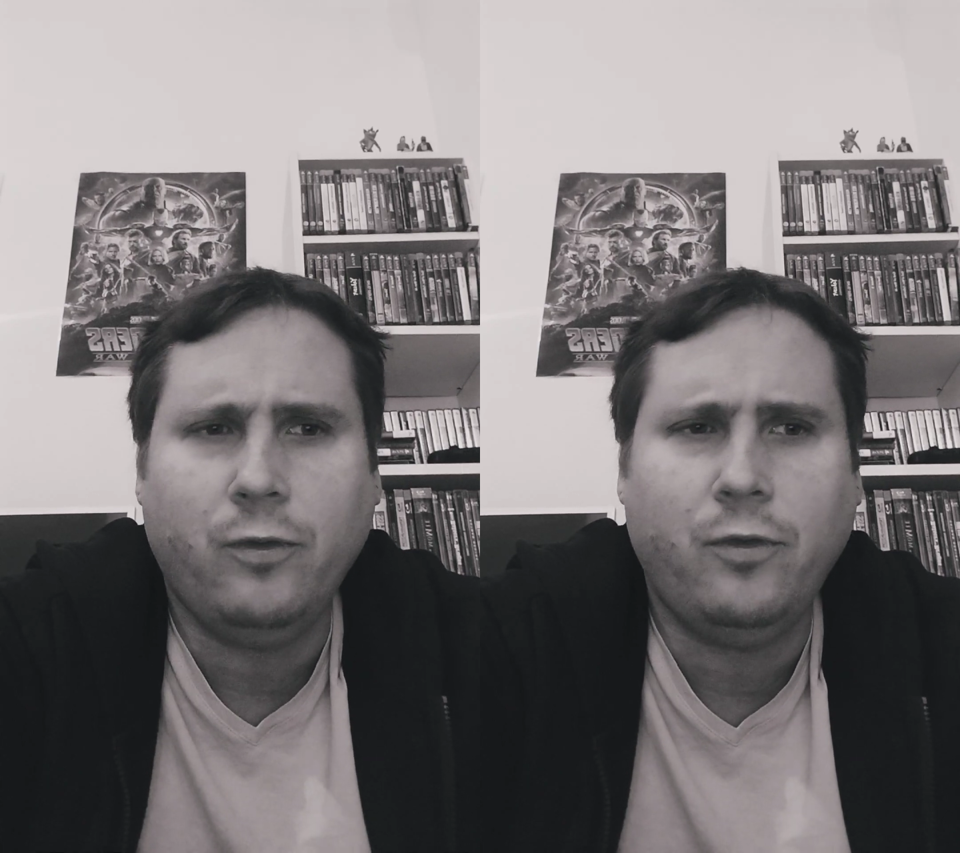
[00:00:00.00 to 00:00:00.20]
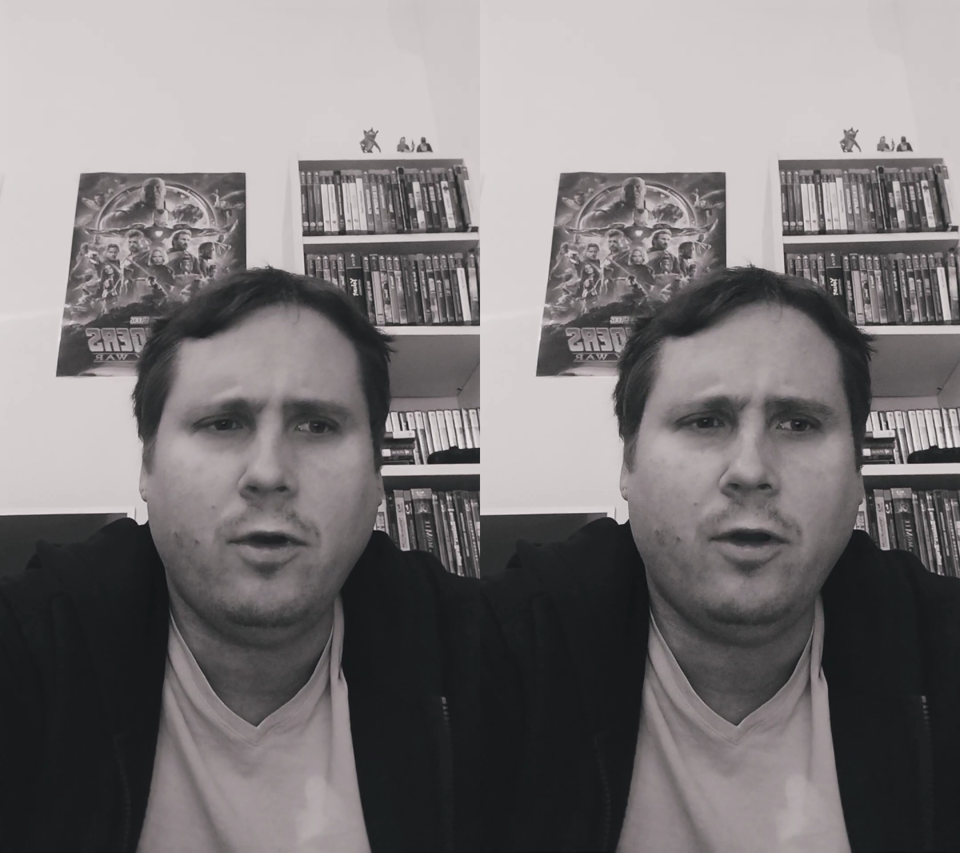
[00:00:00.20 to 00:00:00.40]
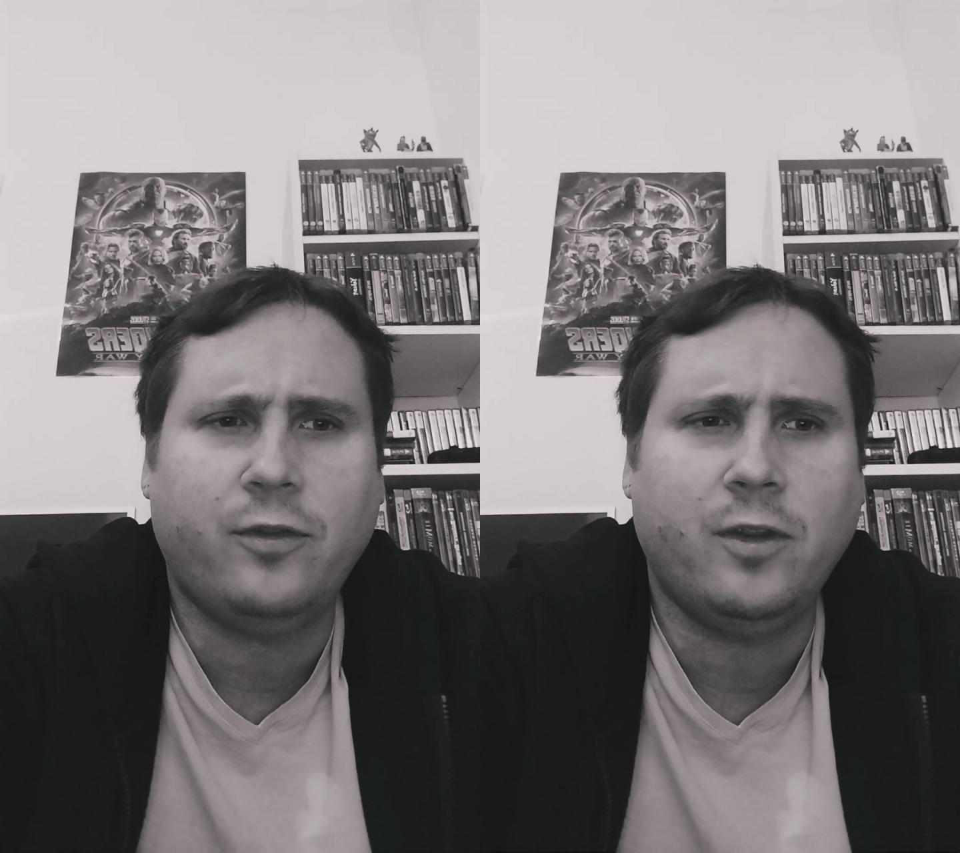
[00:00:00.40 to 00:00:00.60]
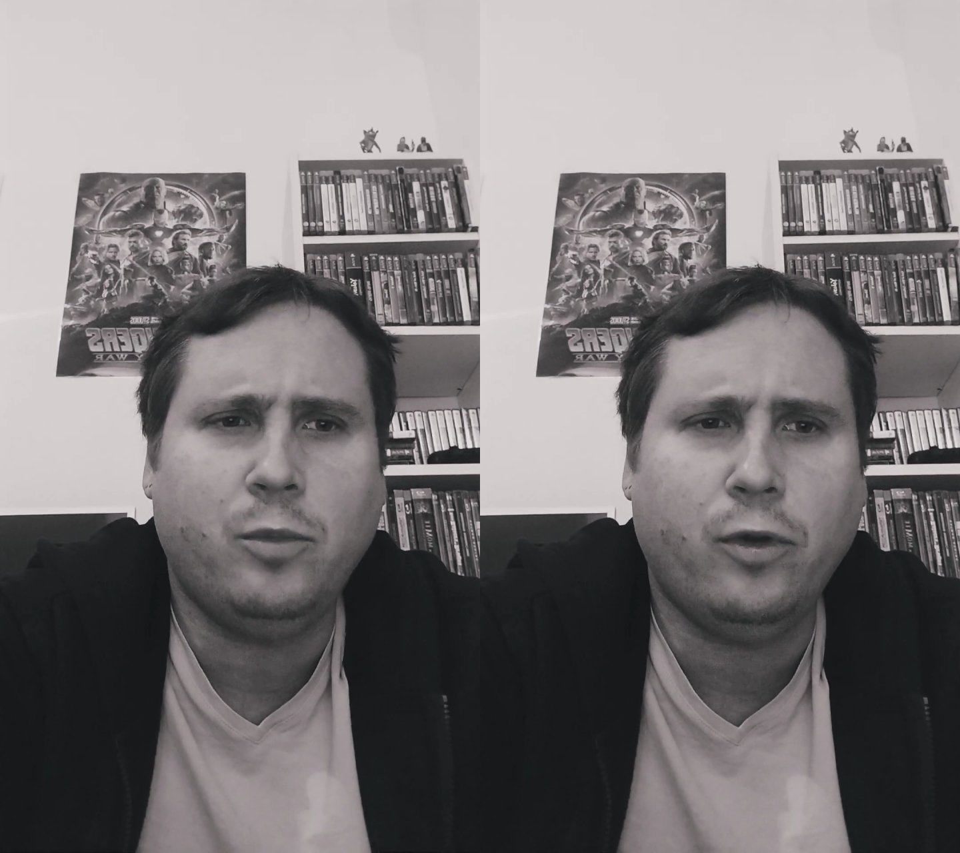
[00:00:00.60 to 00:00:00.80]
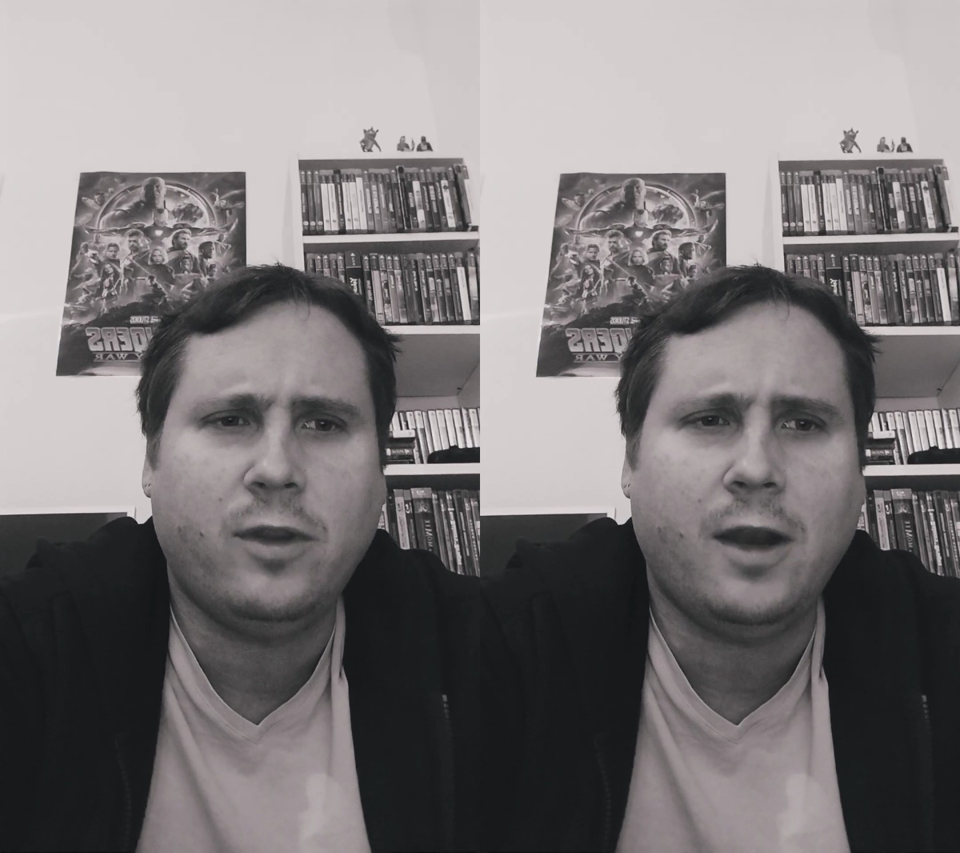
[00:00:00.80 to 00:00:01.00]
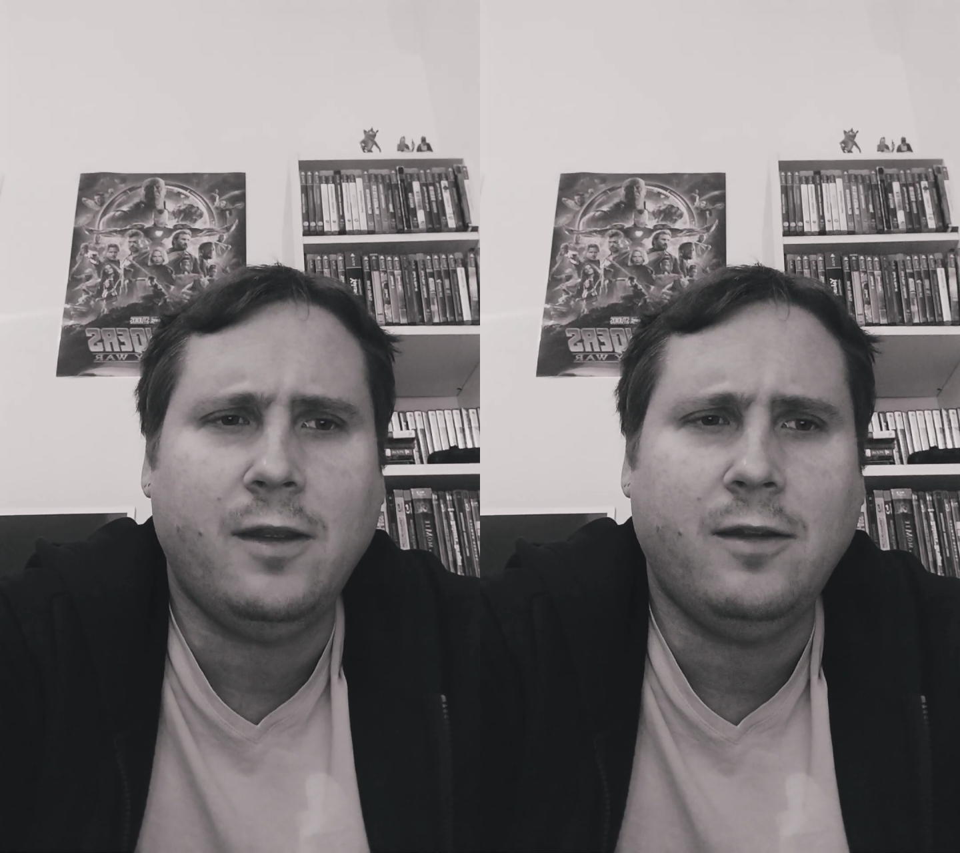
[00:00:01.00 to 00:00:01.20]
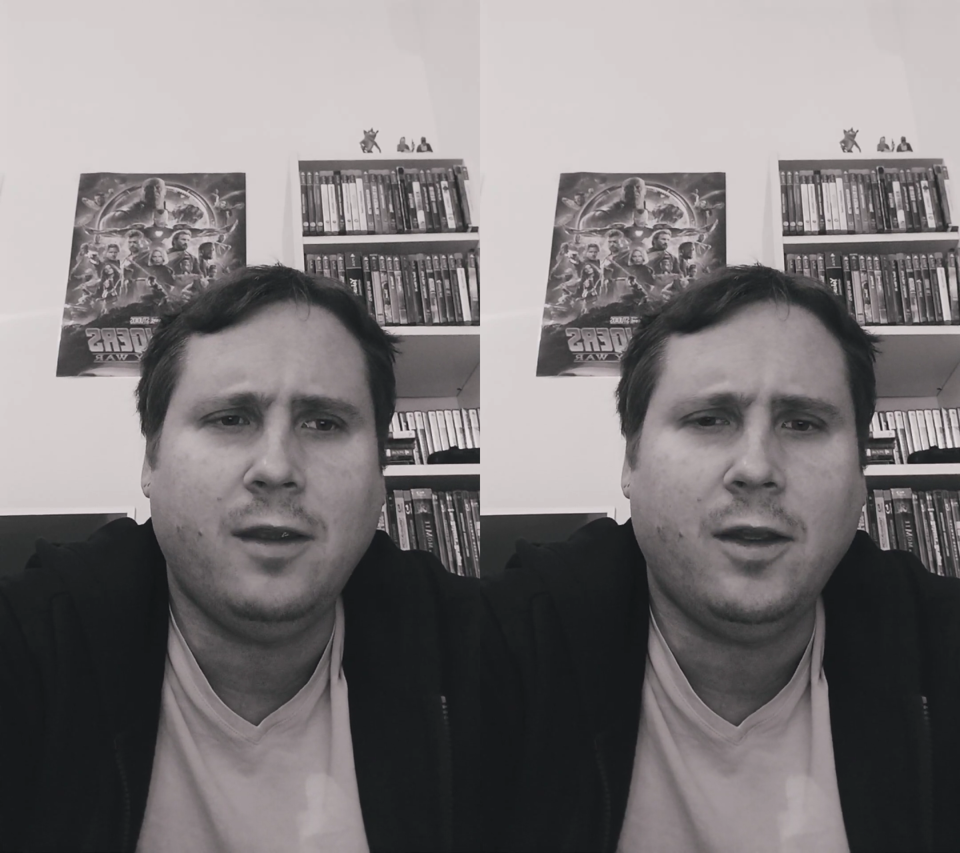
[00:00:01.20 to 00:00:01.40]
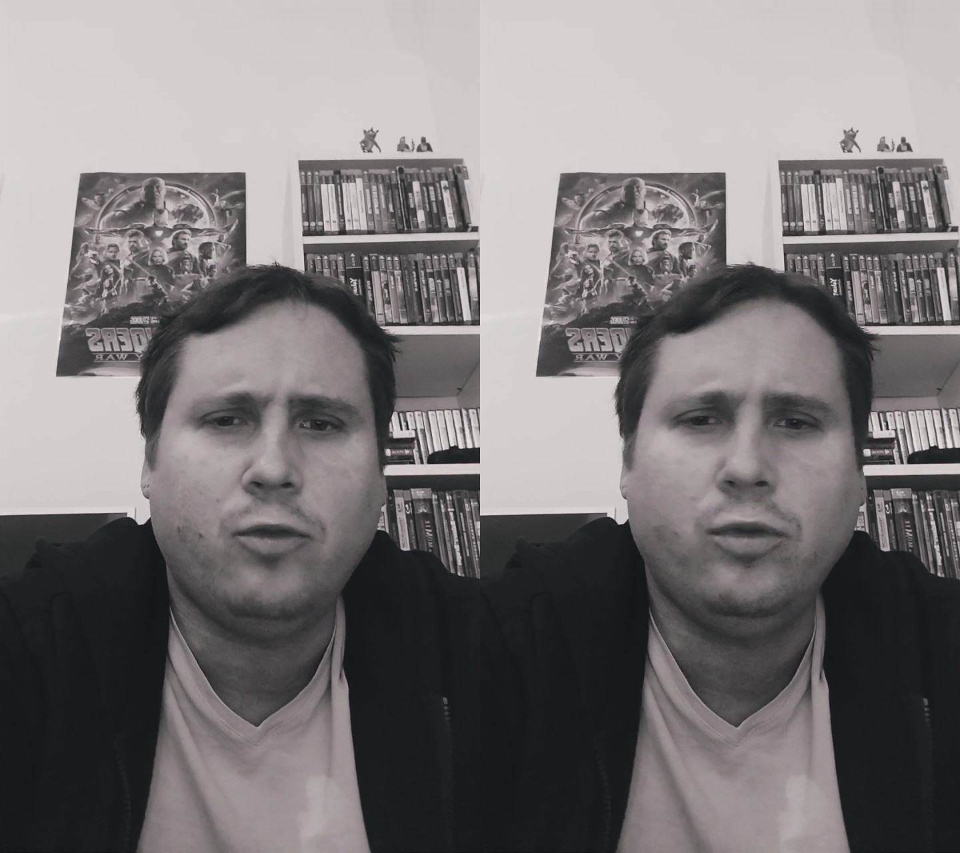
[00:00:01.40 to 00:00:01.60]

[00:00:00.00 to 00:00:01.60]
violence et de brutalité.